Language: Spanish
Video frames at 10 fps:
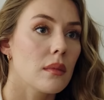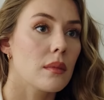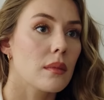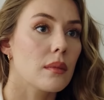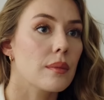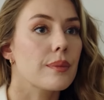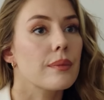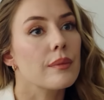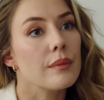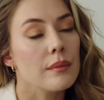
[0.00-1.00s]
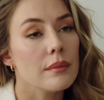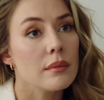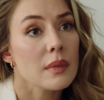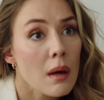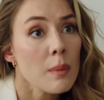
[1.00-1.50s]
Bekir y Aise
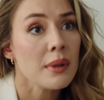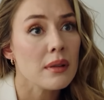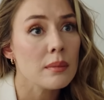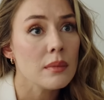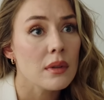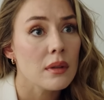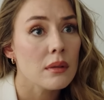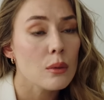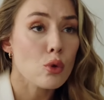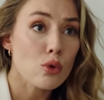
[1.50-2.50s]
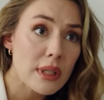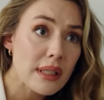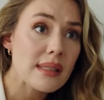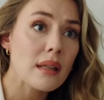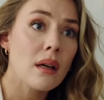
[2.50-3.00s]
enfrentan una serie de obstáculos,
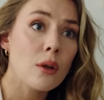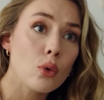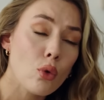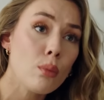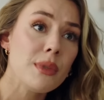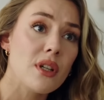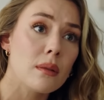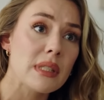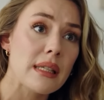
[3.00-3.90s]
desde el ostracismo